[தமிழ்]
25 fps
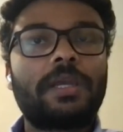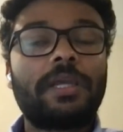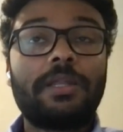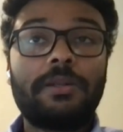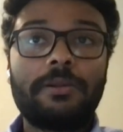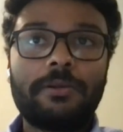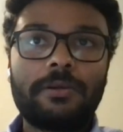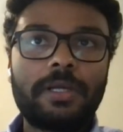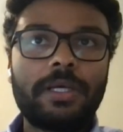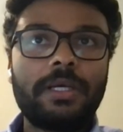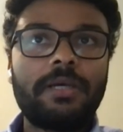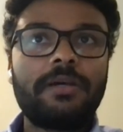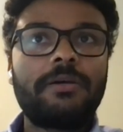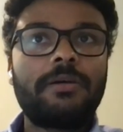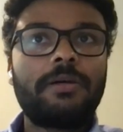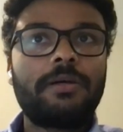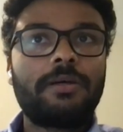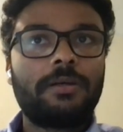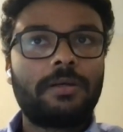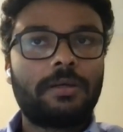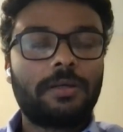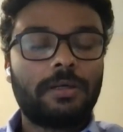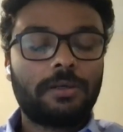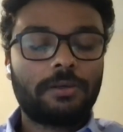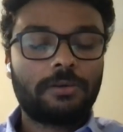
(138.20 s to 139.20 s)
என்னுடைய
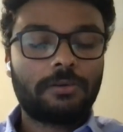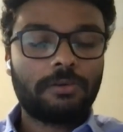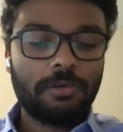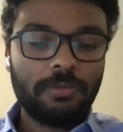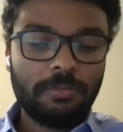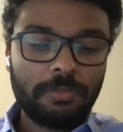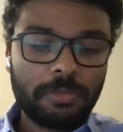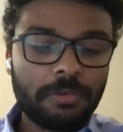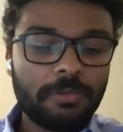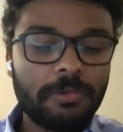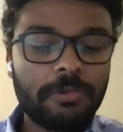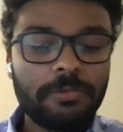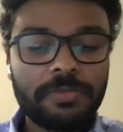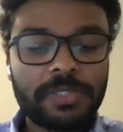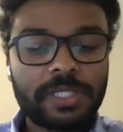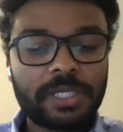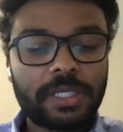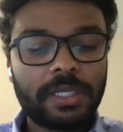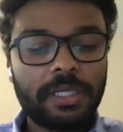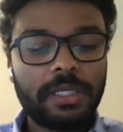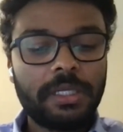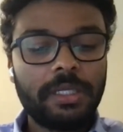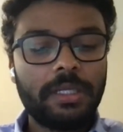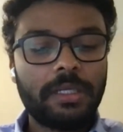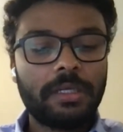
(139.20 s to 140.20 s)
குடும்பமும்
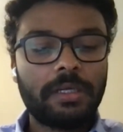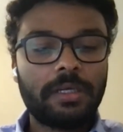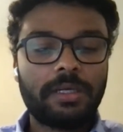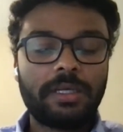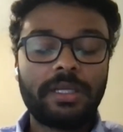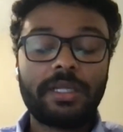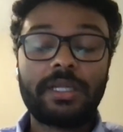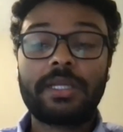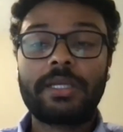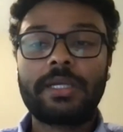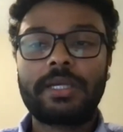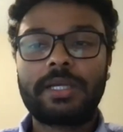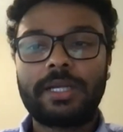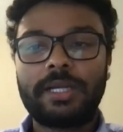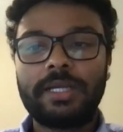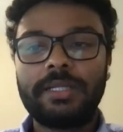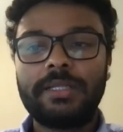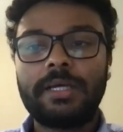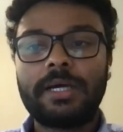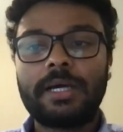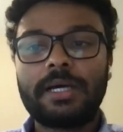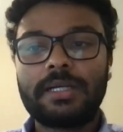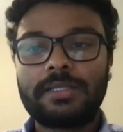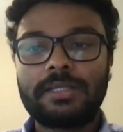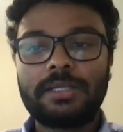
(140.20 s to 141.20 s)
சரி எனக்கு
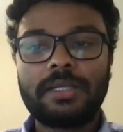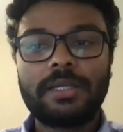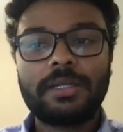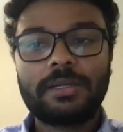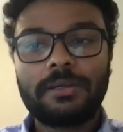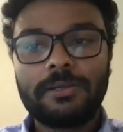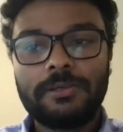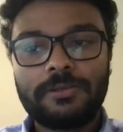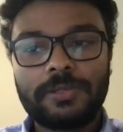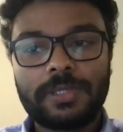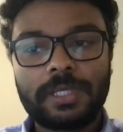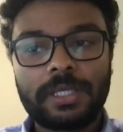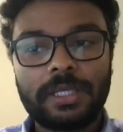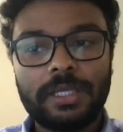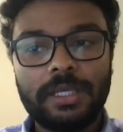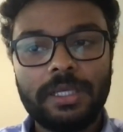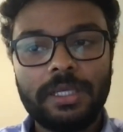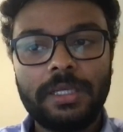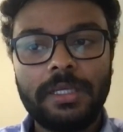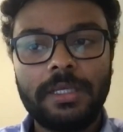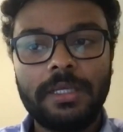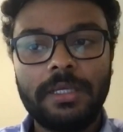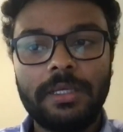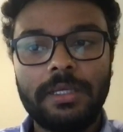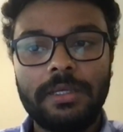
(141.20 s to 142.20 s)
கிடைத்த ஆசிரியர்களும் சரி
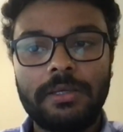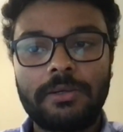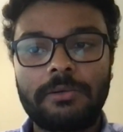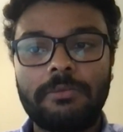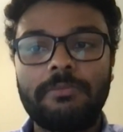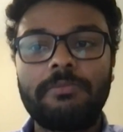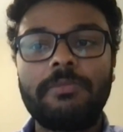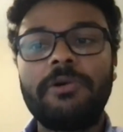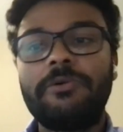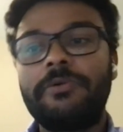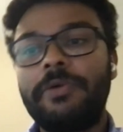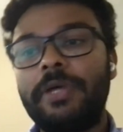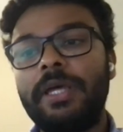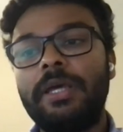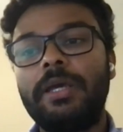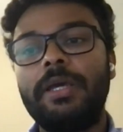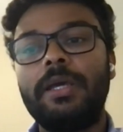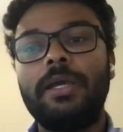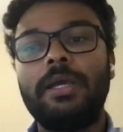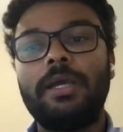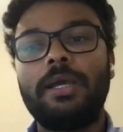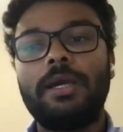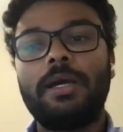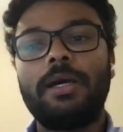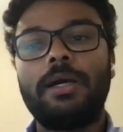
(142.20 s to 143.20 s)
ரொம்பவே
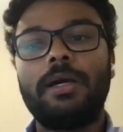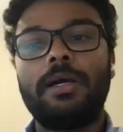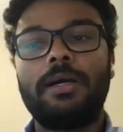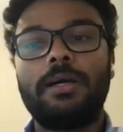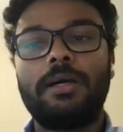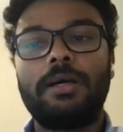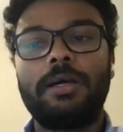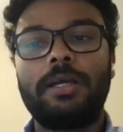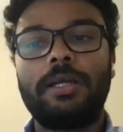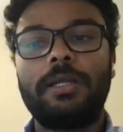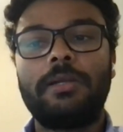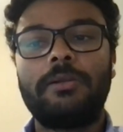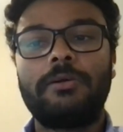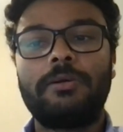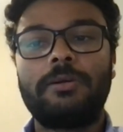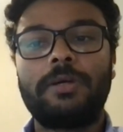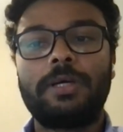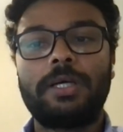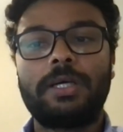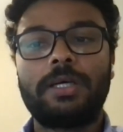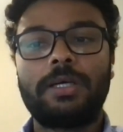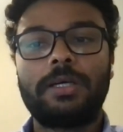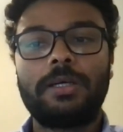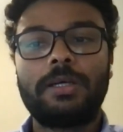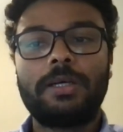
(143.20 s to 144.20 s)
என்னோட
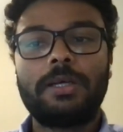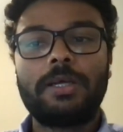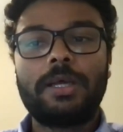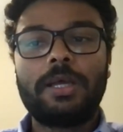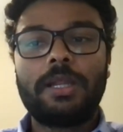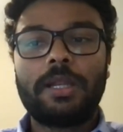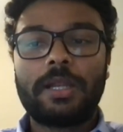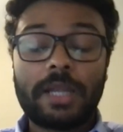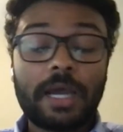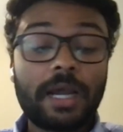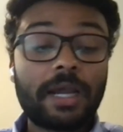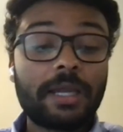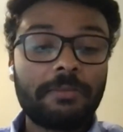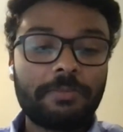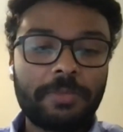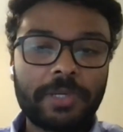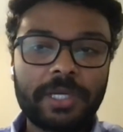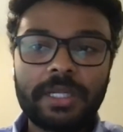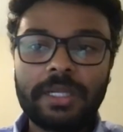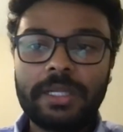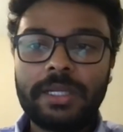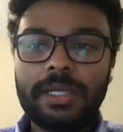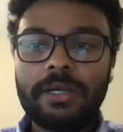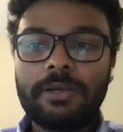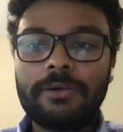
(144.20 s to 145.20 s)
நான் இப்ப
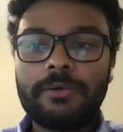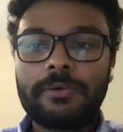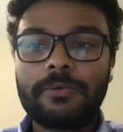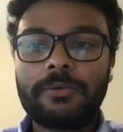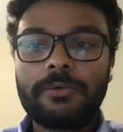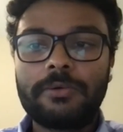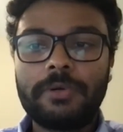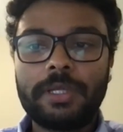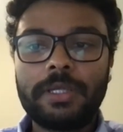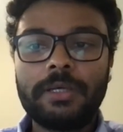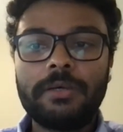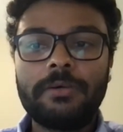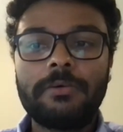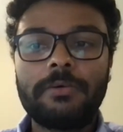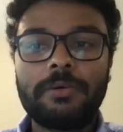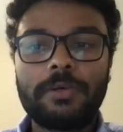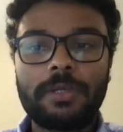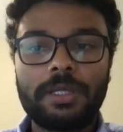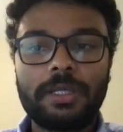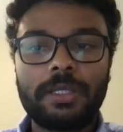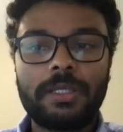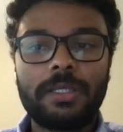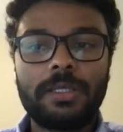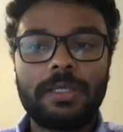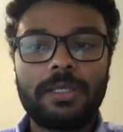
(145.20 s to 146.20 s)
இருக்கக்கூடிய
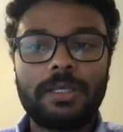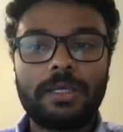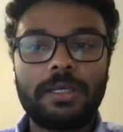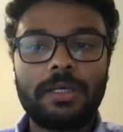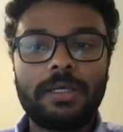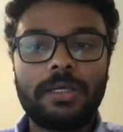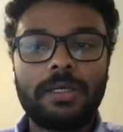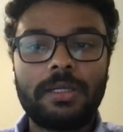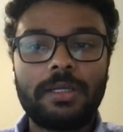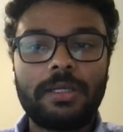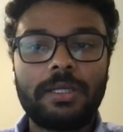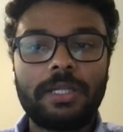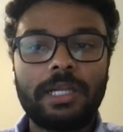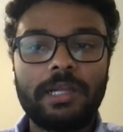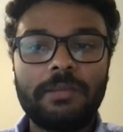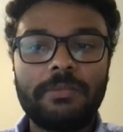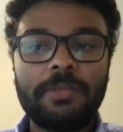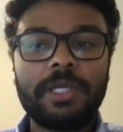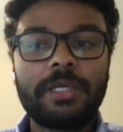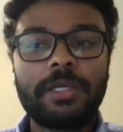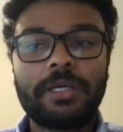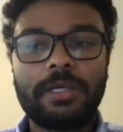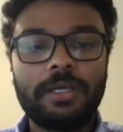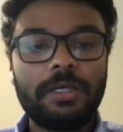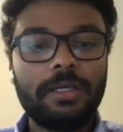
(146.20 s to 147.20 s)
ஒரு
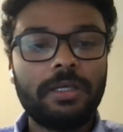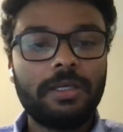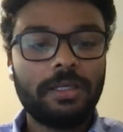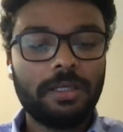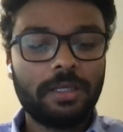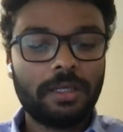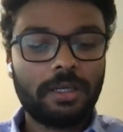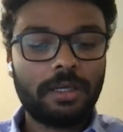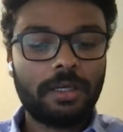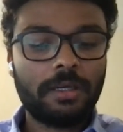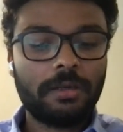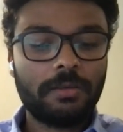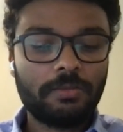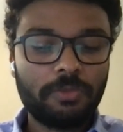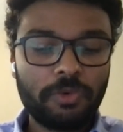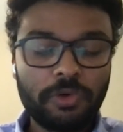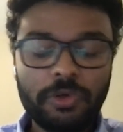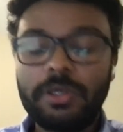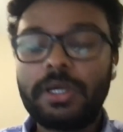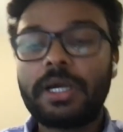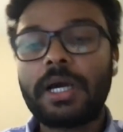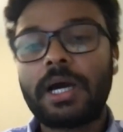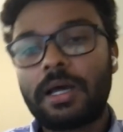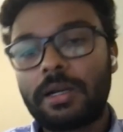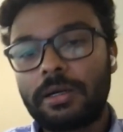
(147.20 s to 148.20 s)
நிலைமைக்கு
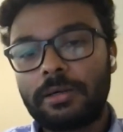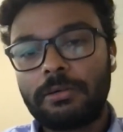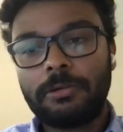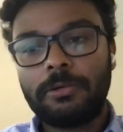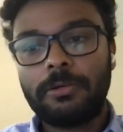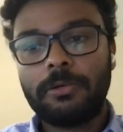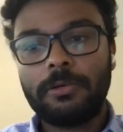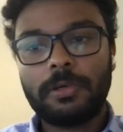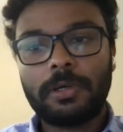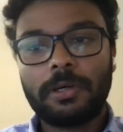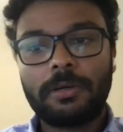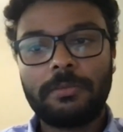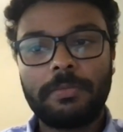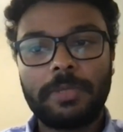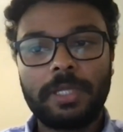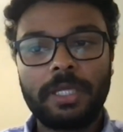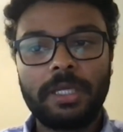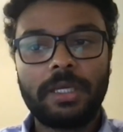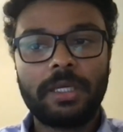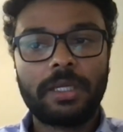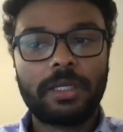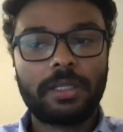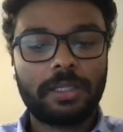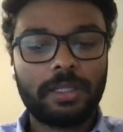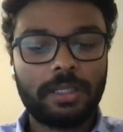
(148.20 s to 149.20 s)
முழு காரணம்
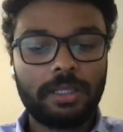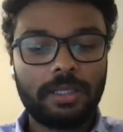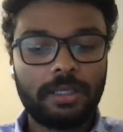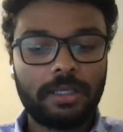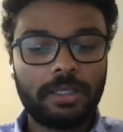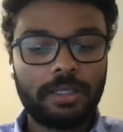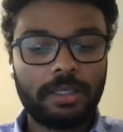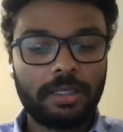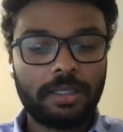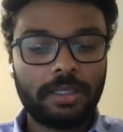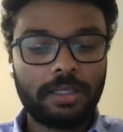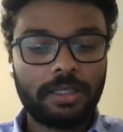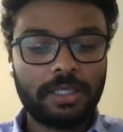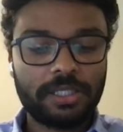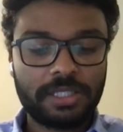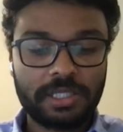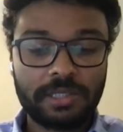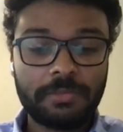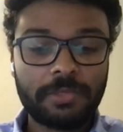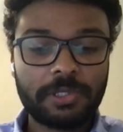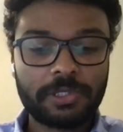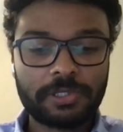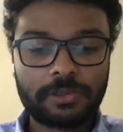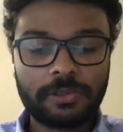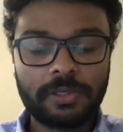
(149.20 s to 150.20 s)
அப்படிங்கிறத
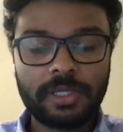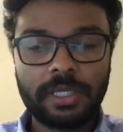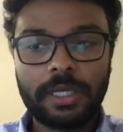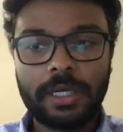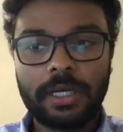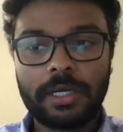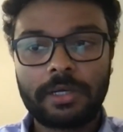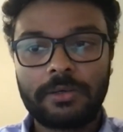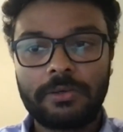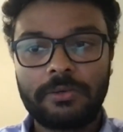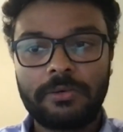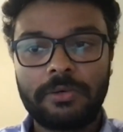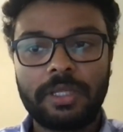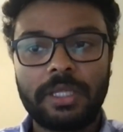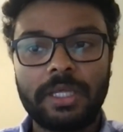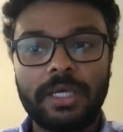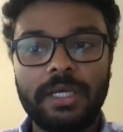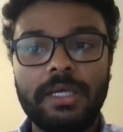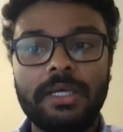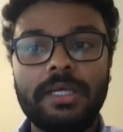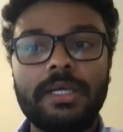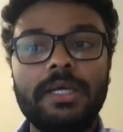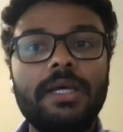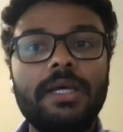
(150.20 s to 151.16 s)
நிச்சயமா சொல்லி ஆகணும் இங்க